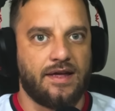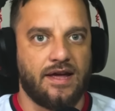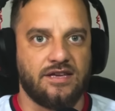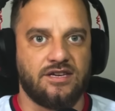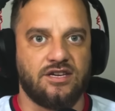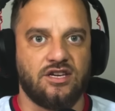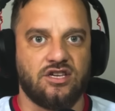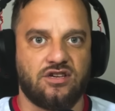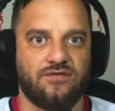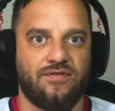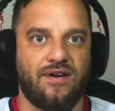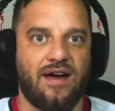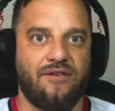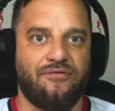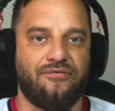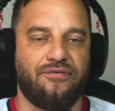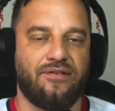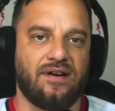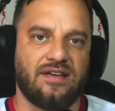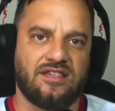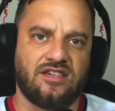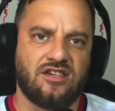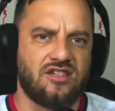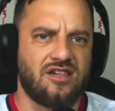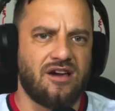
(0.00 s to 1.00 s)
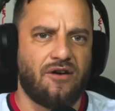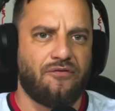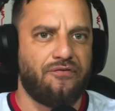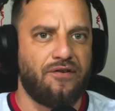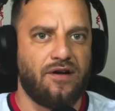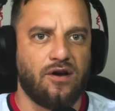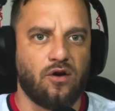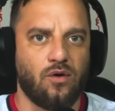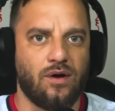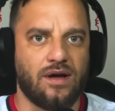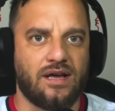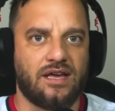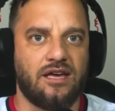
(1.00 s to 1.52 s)
que a gente vai a gente já
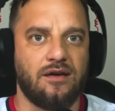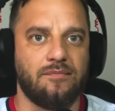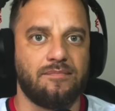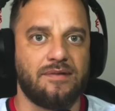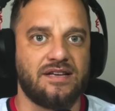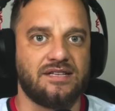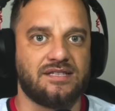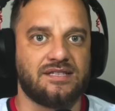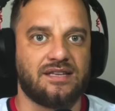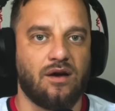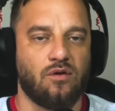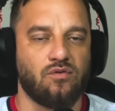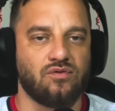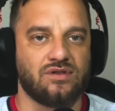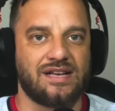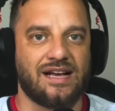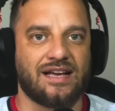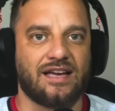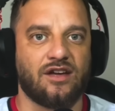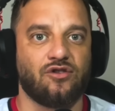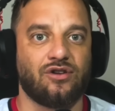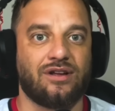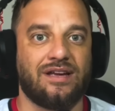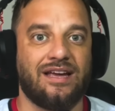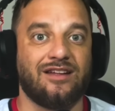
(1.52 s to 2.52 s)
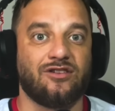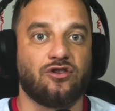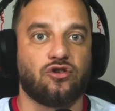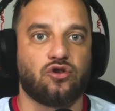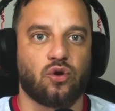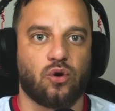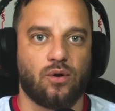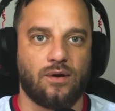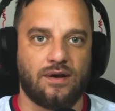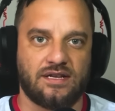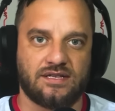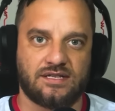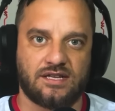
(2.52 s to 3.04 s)
falou aqui, mas que é um zagueiro que
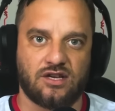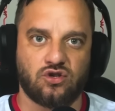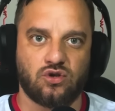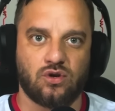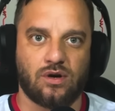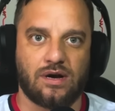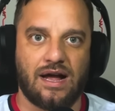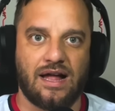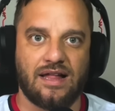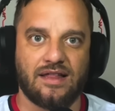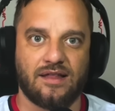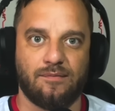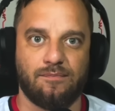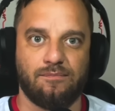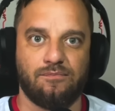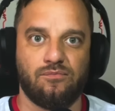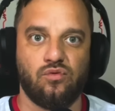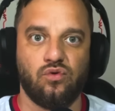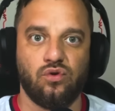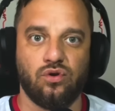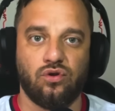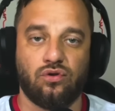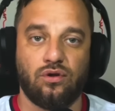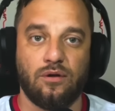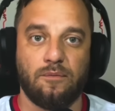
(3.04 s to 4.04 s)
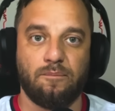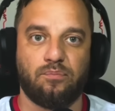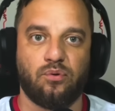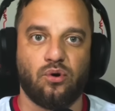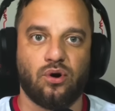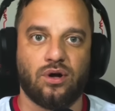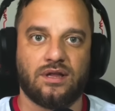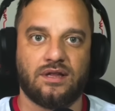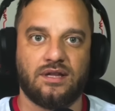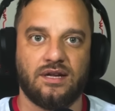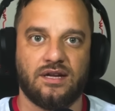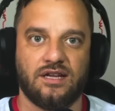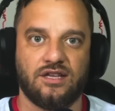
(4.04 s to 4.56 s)
entrou nessa jogada muito
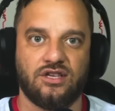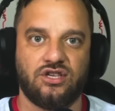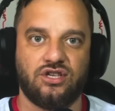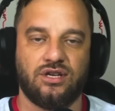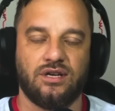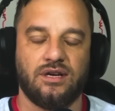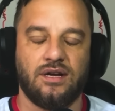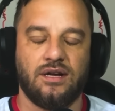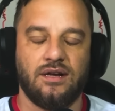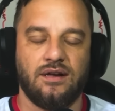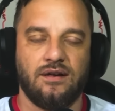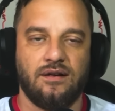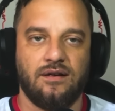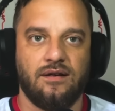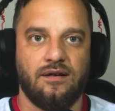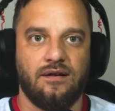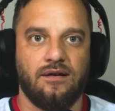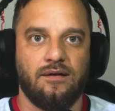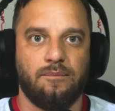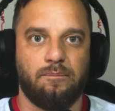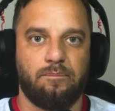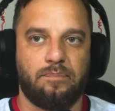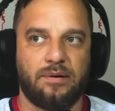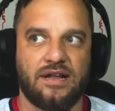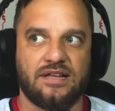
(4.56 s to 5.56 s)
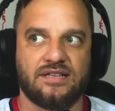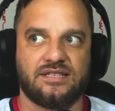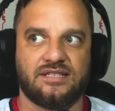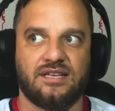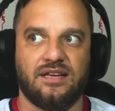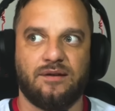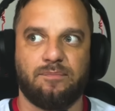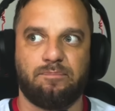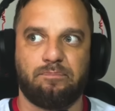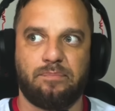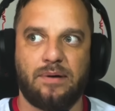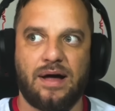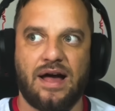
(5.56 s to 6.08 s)
importante para
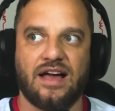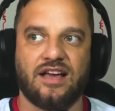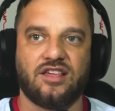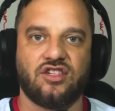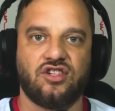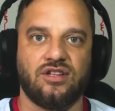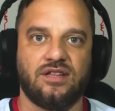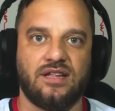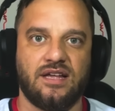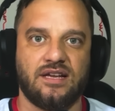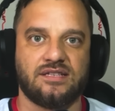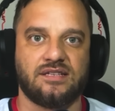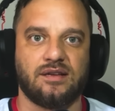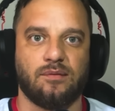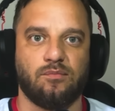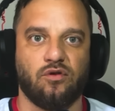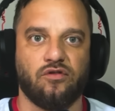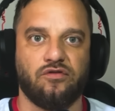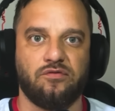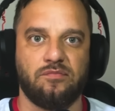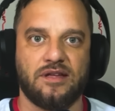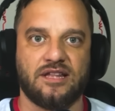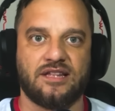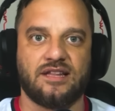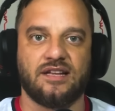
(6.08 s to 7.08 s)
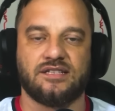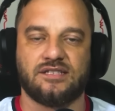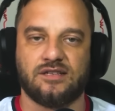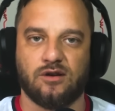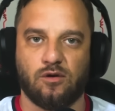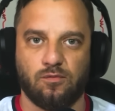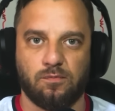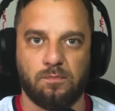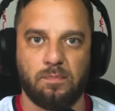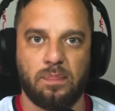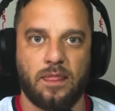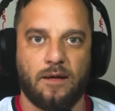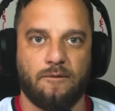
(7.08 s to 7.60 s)
ser parte dessa
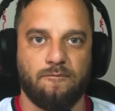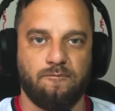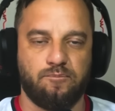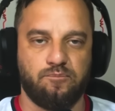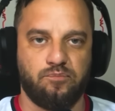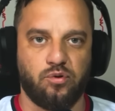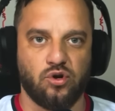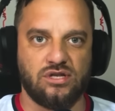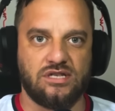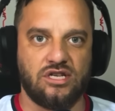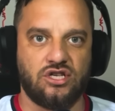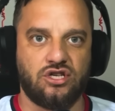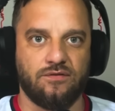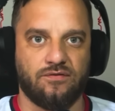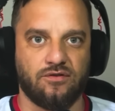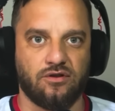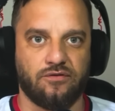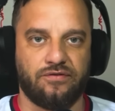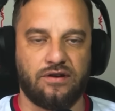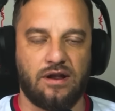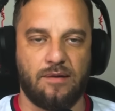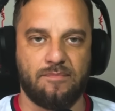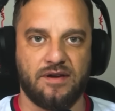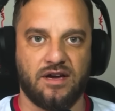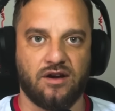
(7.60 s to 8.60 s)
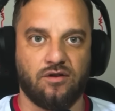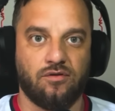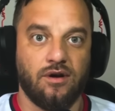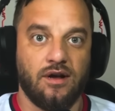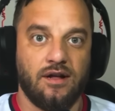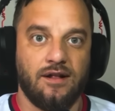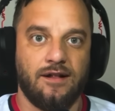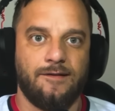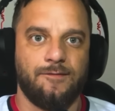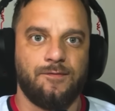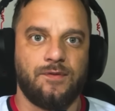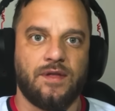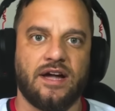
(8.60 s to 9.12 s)
movimentação positiva do Flamengo.
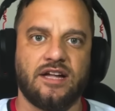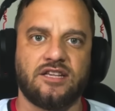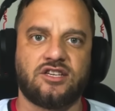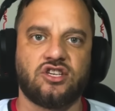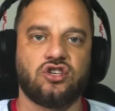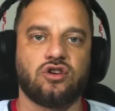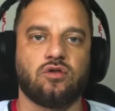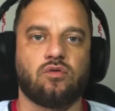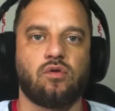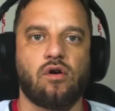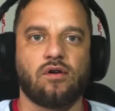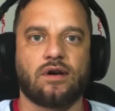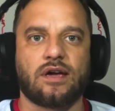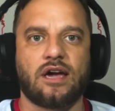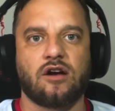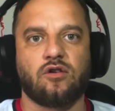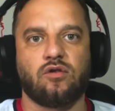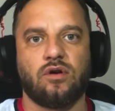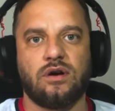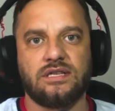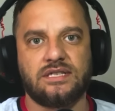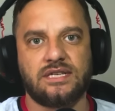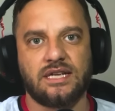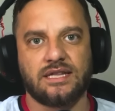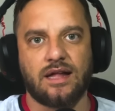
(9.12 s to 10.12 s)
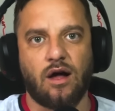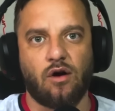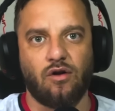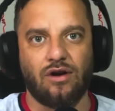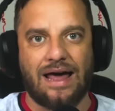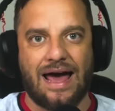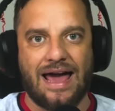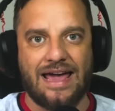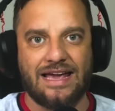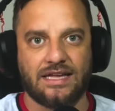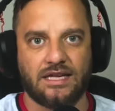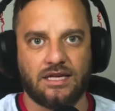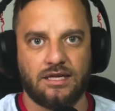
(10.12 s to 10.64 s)
Antes de qualquer coisa, dá o
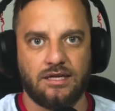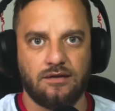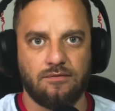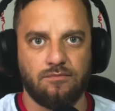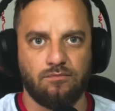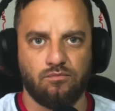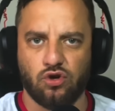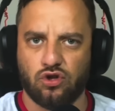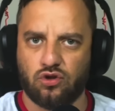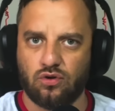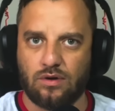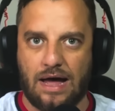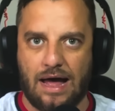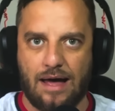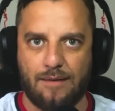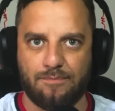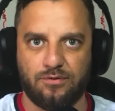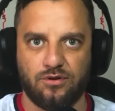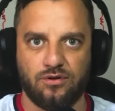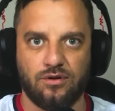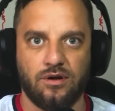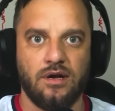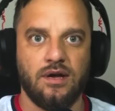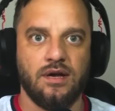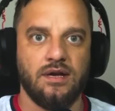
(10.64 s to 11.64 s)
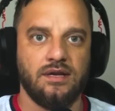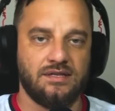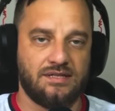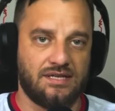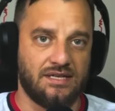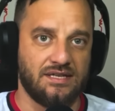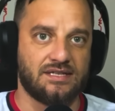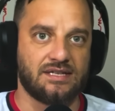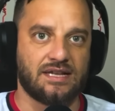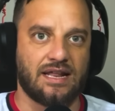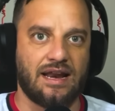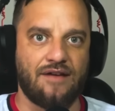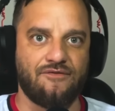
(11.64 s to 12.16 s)
like muito rápido,
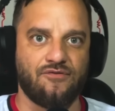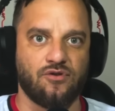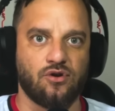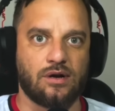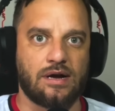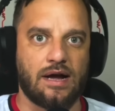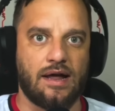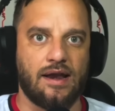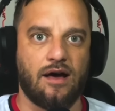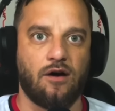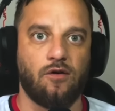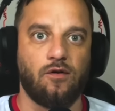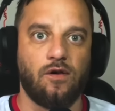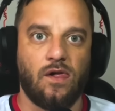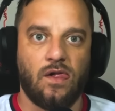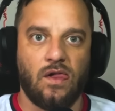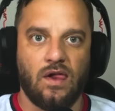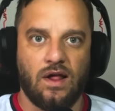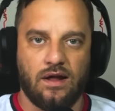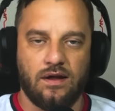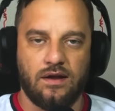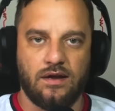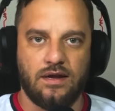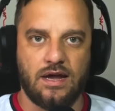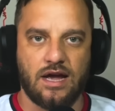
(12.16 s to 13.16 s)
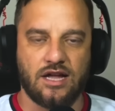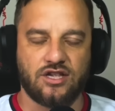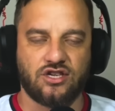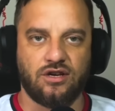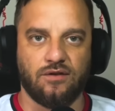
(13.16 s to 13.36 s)
se inscreve no canal e